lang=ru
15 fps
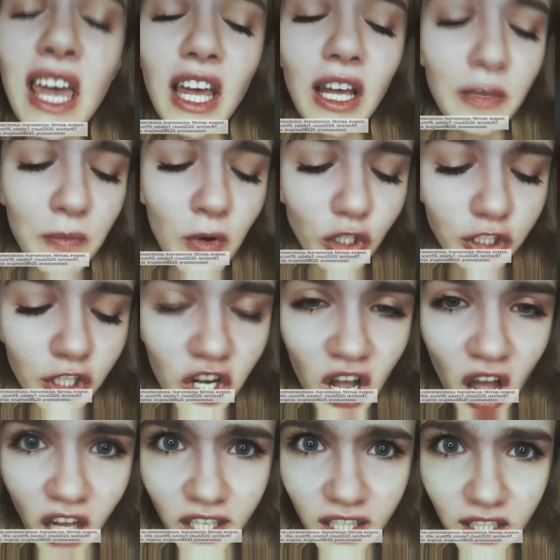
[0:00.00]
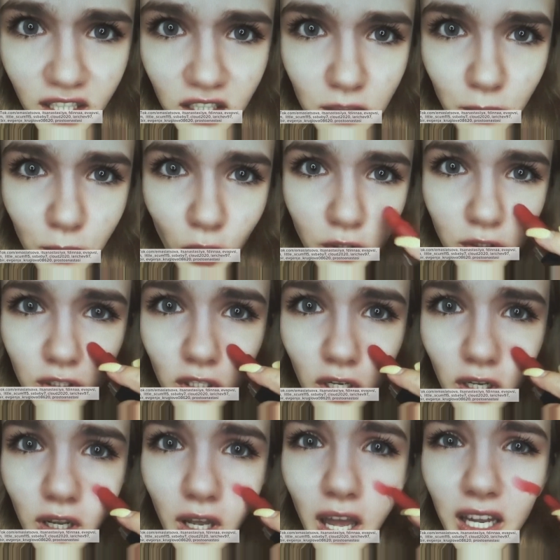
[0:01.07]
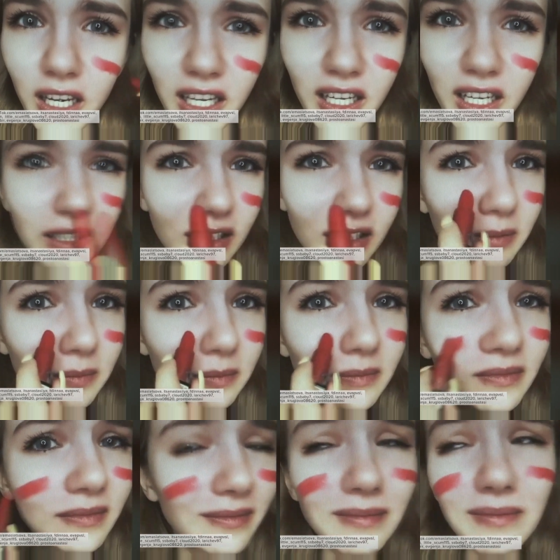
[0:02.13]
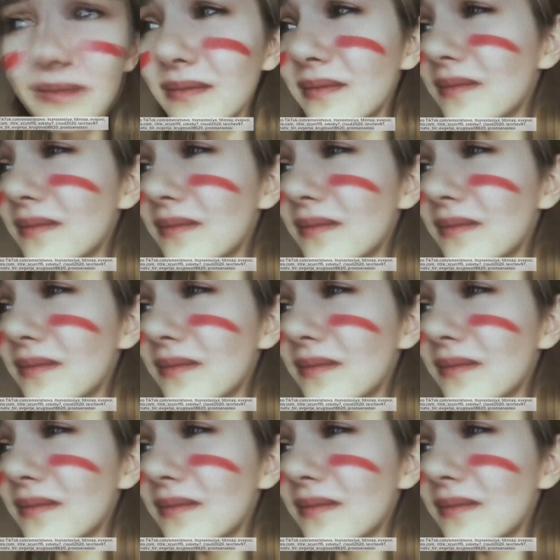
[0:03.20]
В этой китайской социальной сети обычно общаются дети и подростки.